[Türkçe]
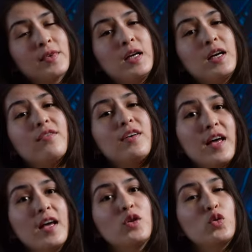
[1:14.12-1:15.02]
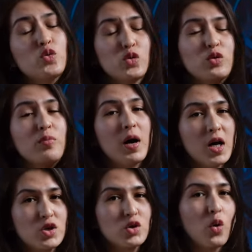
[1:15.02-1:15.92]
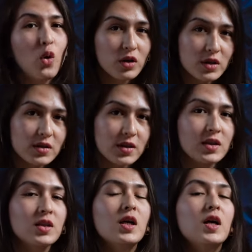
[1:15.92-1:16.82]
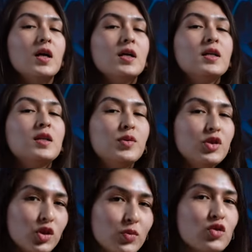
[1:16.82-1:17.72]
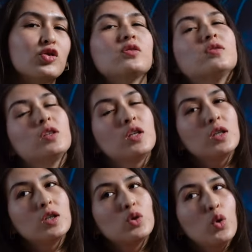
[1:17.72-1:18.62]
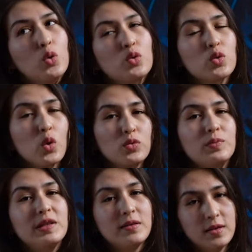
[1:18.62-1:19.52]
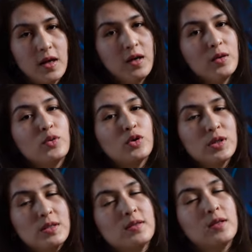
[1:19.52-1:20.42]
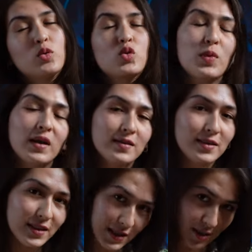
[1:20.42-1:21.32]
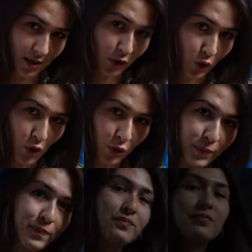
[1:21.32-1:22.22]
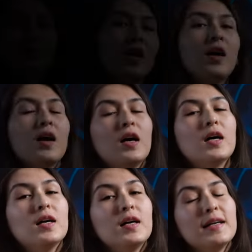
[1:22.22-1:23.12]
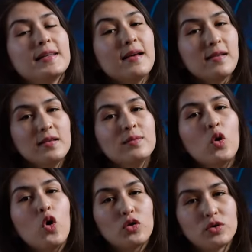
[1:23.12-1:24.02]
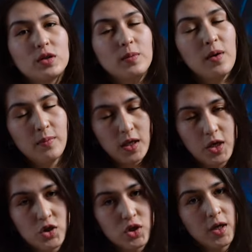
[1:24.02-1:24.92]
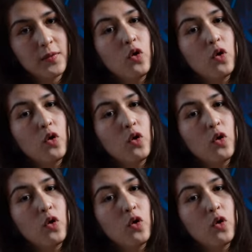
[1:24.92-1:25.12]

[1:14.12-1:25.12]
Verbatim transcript: Ee, ve düşük maaş oranı 2023 yılında 9-10 bin lira protest tırnak uzmanları kazanıyor. Ee, gelelim ortalama maaşa.